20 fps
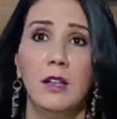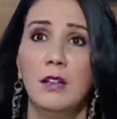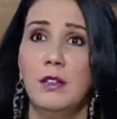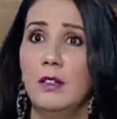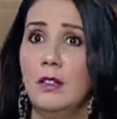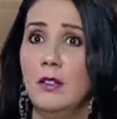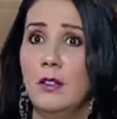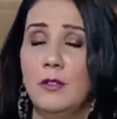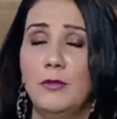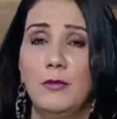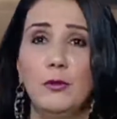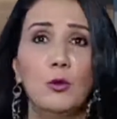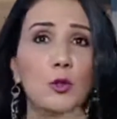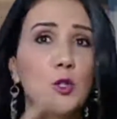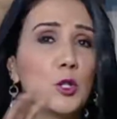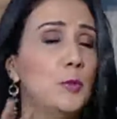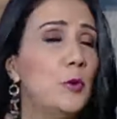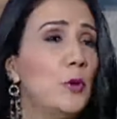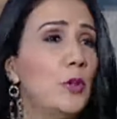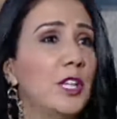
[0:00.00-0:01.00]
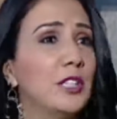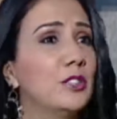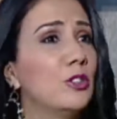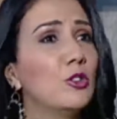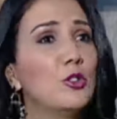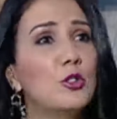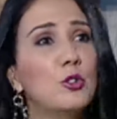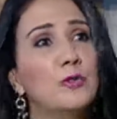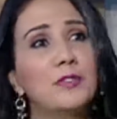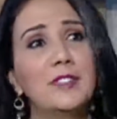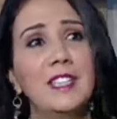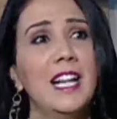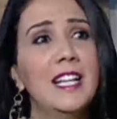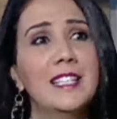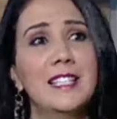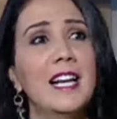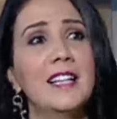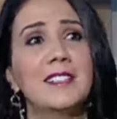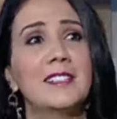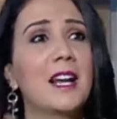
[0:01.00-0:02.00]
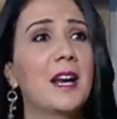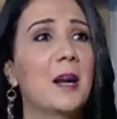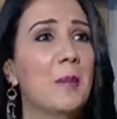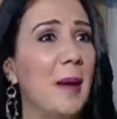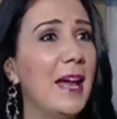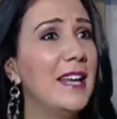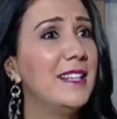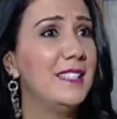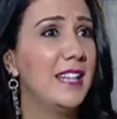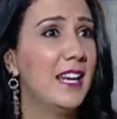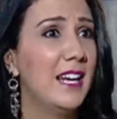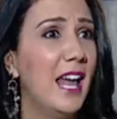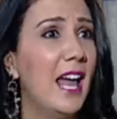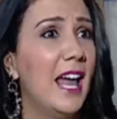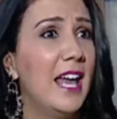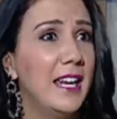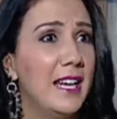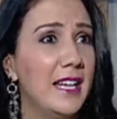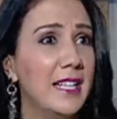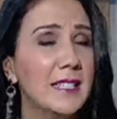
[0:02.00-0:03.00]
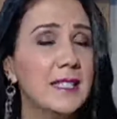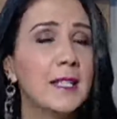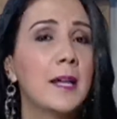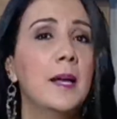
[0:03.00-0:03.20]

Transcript: آه، في الاسبوع نقدر نشوف ثلاثه حتى اربعه ديال الحالات